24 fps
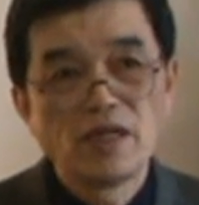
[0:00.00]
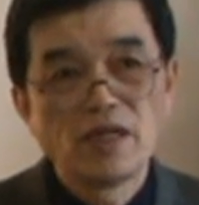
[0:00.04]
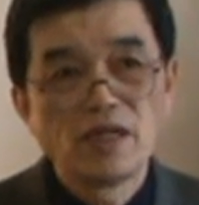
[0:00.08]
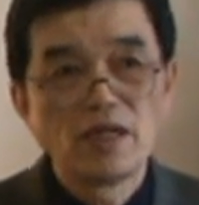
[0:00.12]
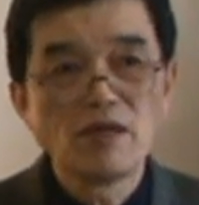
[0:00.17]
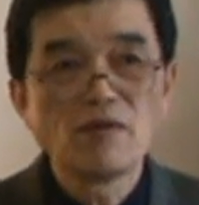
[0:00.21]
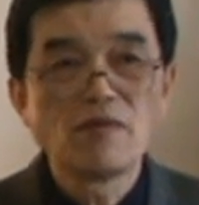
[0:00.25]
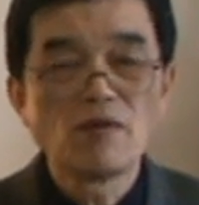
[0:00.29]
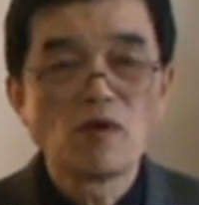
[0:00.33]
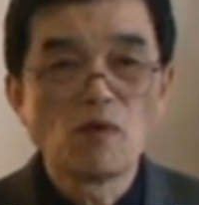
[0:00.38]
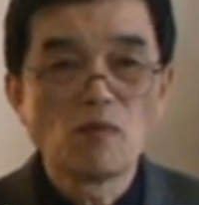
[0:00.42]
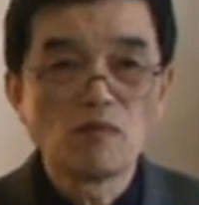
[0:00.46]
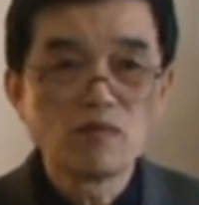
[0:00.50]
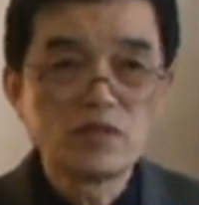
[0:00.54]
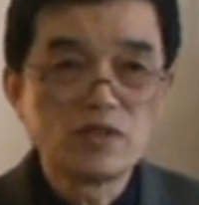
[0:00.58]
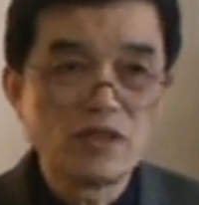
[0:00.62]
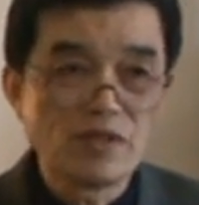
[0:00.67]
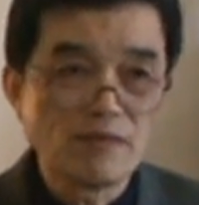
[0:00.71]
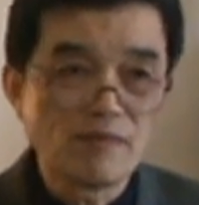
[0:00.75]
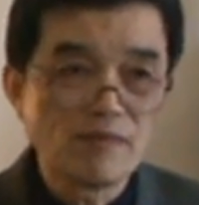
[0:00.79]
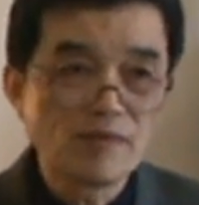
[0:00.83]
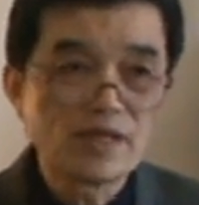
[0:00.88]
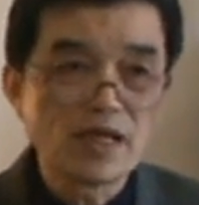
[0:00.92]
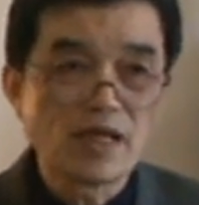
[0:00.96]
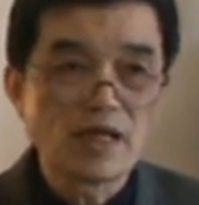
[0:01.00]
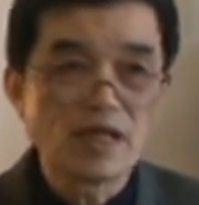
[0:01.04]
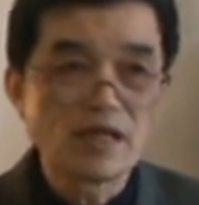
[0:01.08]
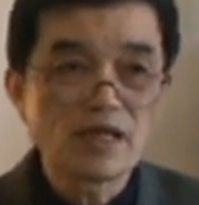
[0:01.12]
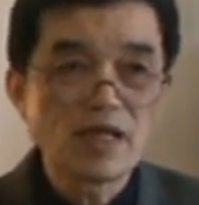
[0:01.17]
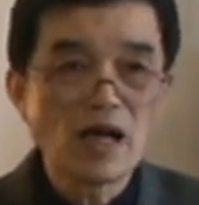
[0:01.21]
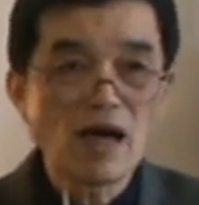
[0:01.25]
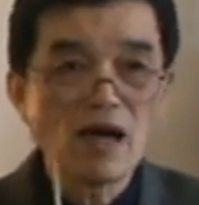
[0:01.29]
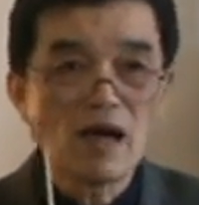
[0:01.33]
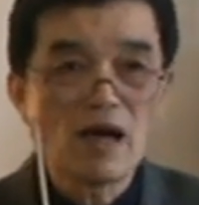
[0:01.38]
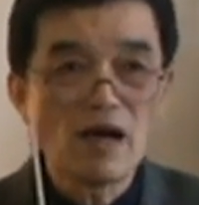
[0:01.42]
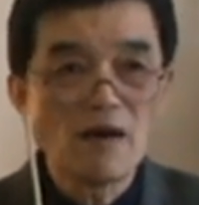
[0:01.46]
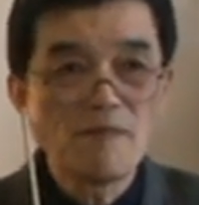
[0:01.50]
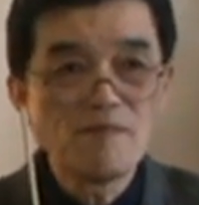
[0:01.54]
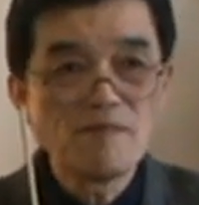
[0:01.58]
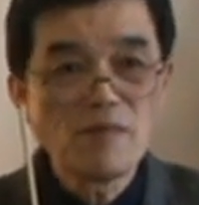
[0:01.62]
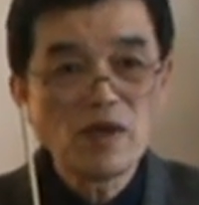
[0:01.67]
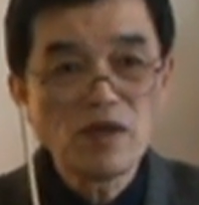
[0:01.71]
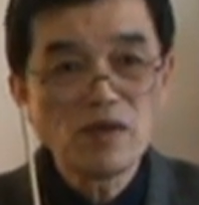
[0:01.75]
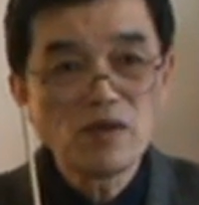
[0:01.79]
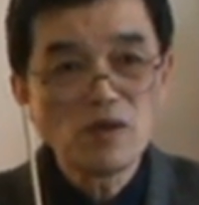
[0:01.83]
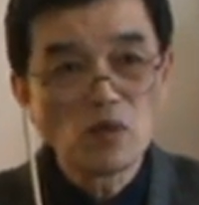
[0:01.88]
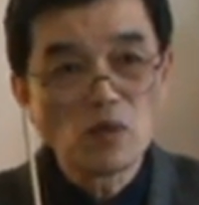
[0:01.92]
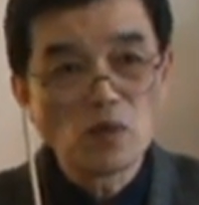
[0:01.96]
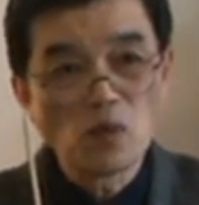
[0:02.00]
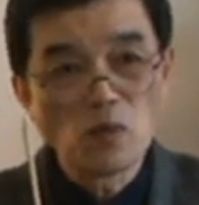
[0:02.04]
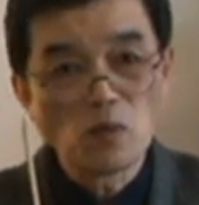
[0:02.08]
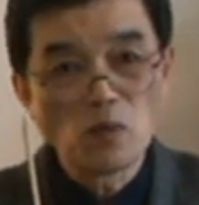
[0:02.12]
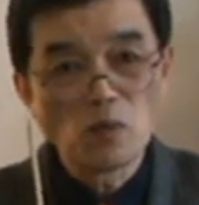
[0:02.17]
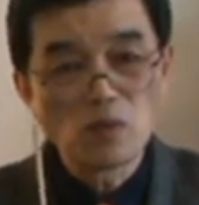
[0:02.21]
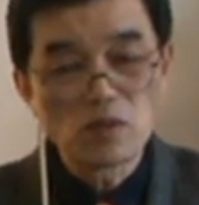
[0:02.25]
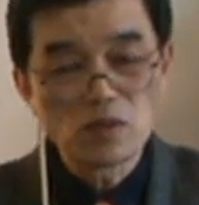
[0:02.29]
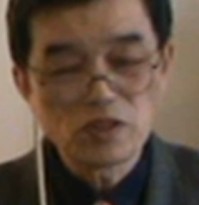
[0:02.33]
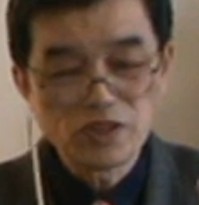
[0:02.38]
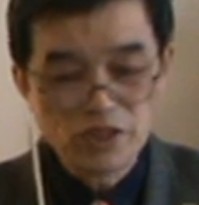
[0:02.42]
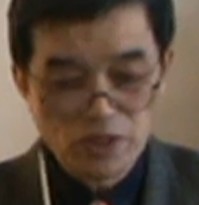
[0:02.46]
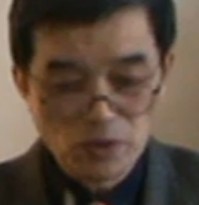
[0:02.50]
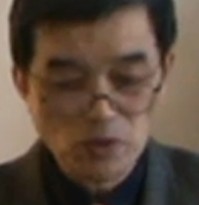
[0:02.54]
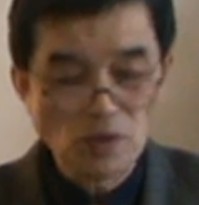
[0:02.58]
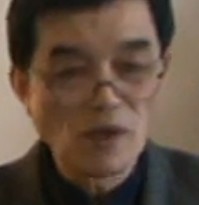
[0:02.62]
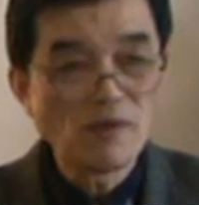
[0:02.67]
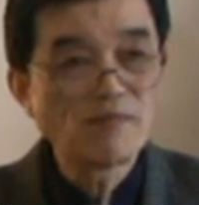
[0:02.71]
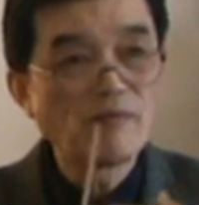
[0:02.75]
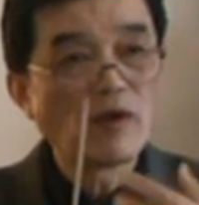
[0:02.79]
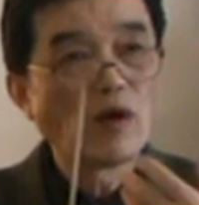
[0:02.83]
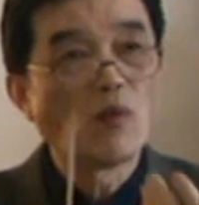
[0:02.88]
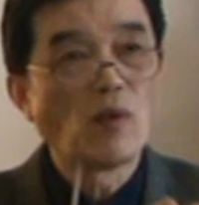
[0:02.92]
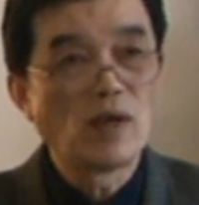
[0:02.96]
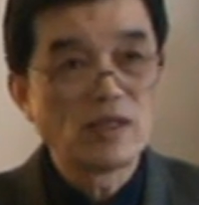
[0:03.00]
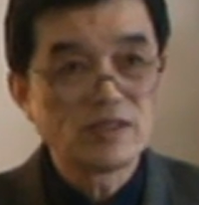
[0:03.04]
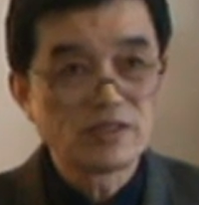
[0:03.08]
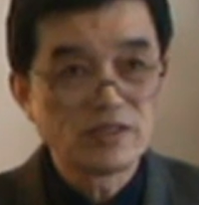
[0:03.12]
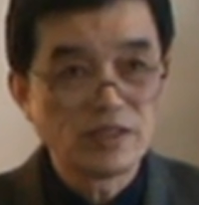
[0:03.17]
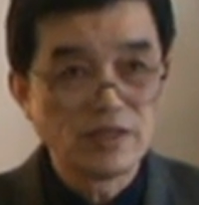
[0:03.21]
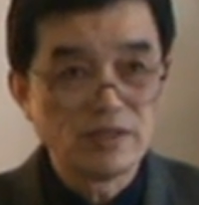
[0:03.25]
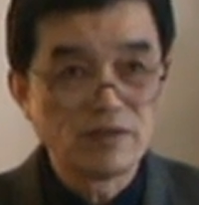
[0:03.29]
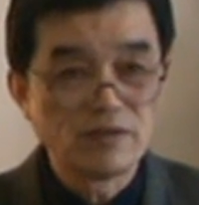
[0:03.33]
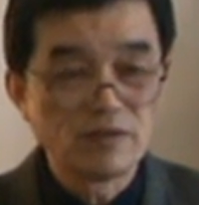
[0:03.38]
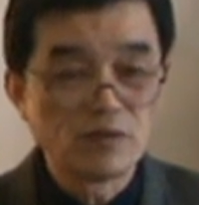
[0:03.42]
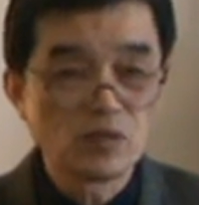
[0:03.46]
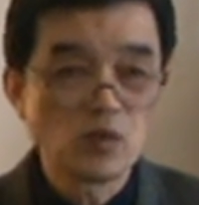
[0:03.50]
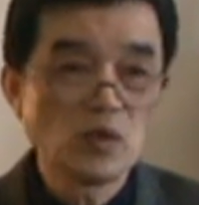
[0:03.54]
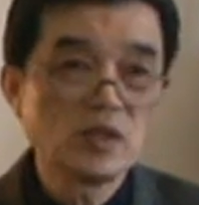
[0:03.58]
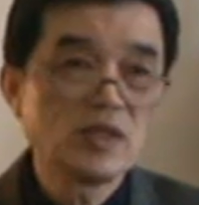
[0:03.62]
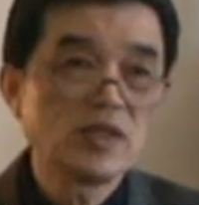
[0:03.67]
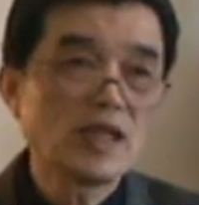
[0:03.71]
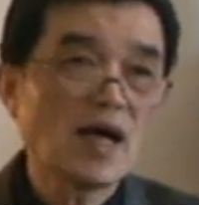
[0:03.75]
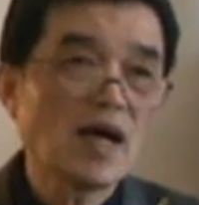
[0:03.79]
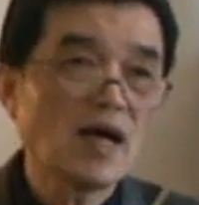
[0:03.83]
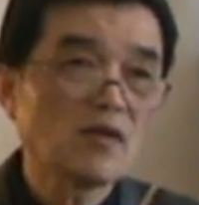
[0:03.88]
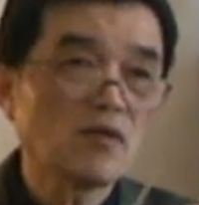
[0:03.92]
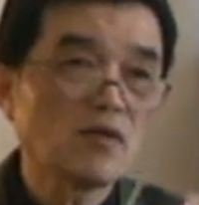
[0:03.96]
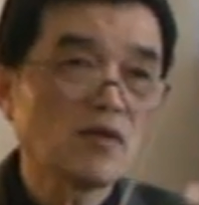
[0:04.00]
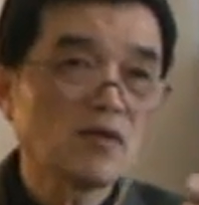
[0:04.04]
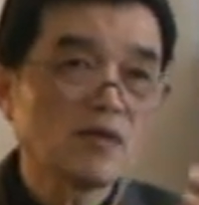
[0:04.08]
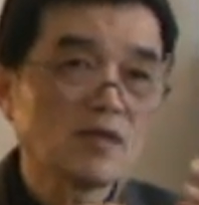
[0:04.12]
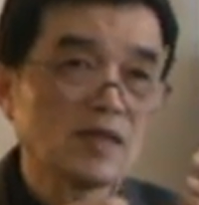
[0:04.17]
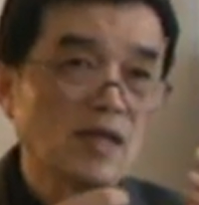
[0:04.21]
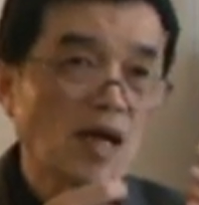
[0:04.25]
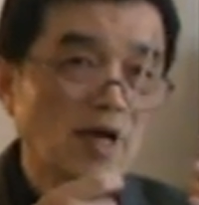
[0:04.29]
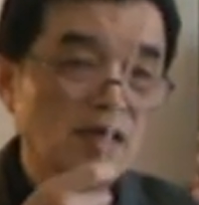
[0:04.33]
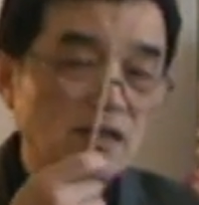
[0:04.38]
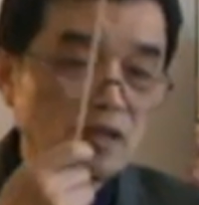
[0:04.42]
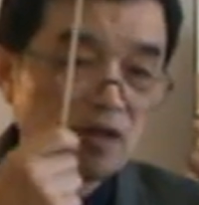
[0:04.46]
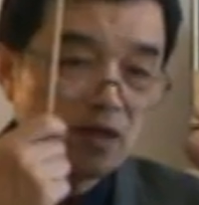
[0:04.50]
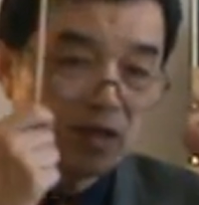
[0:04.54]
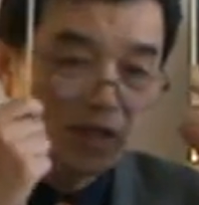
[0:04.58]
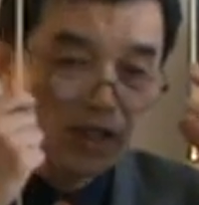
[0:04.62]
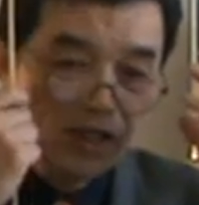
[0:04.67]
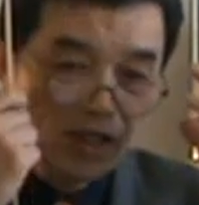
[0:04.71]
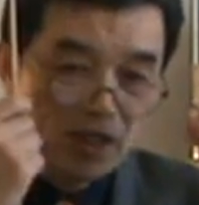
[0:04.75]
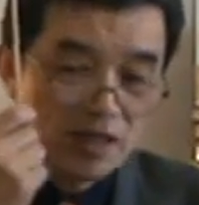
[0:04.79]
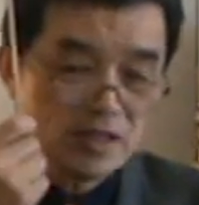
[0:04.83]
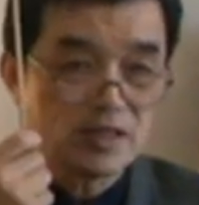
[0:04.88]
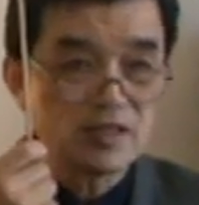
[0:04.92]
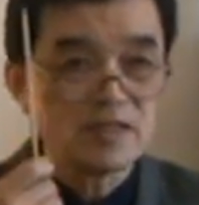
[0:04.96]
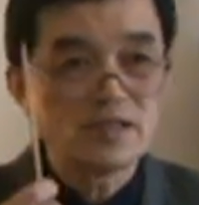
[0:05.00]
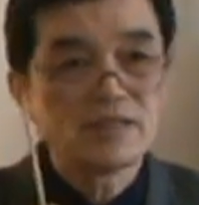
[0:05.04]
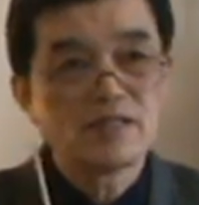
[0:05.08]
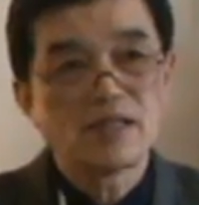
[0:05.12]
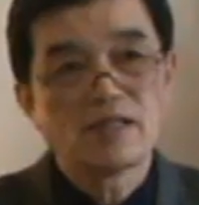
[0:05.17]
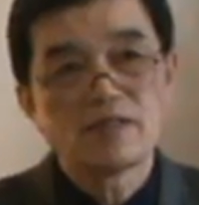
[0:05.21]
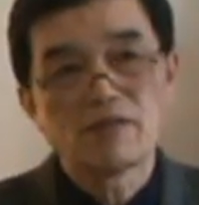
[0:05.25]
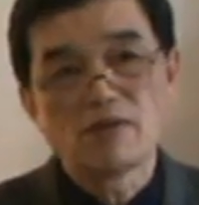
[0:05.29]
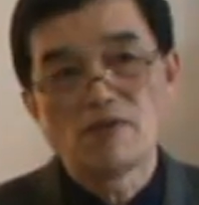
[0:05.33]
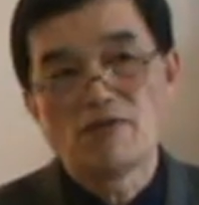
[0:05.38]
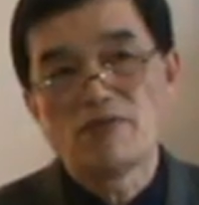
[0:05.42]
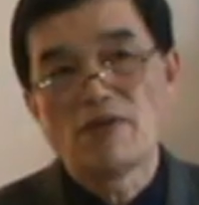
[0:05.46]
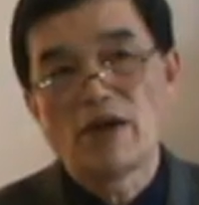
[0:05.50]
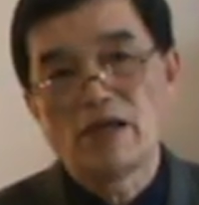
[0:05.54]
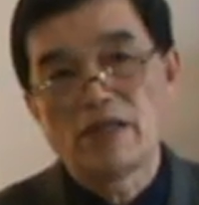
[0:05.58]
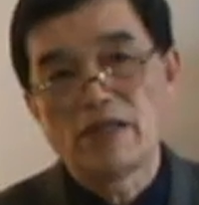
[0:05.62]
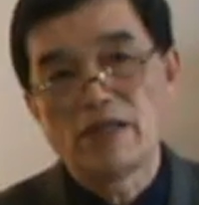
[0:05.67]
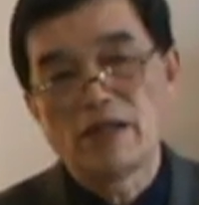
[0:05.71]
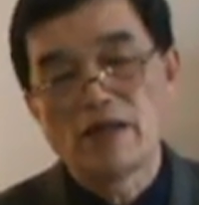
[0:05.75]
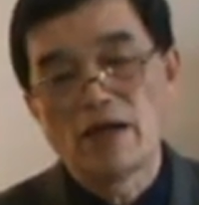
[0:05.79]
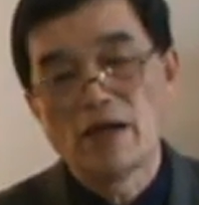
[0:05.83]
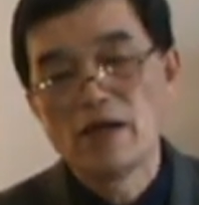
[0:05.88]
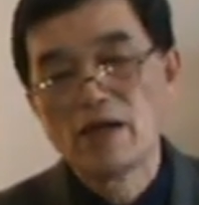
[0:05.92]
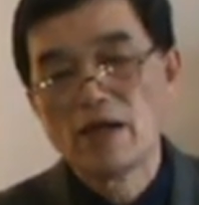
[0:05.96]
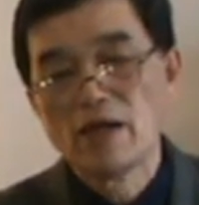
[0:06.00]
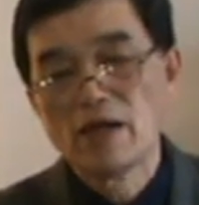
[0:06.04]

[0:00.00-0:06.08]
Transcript: 因为我们前面讲的，他还没有器官没有完成，所以他他的意识上的反应，